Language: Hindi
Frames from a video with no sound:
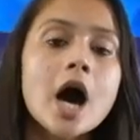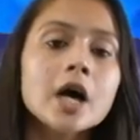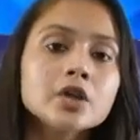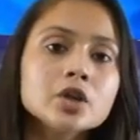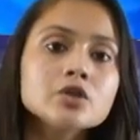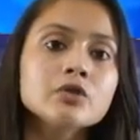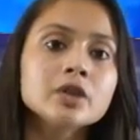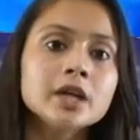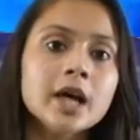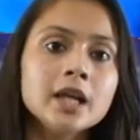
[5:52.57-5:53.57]
आदर्श
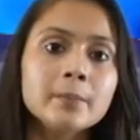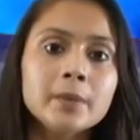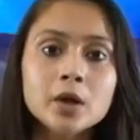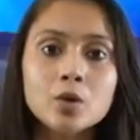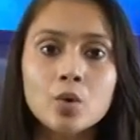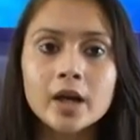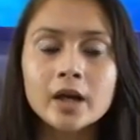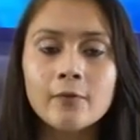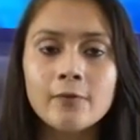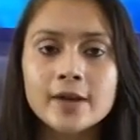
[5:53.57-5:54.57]
विद्यालय भी खोलने
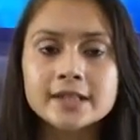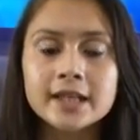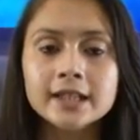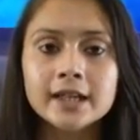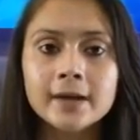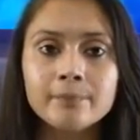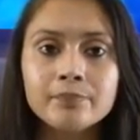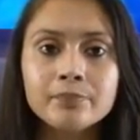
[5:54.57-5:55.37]
का फैसला लिया है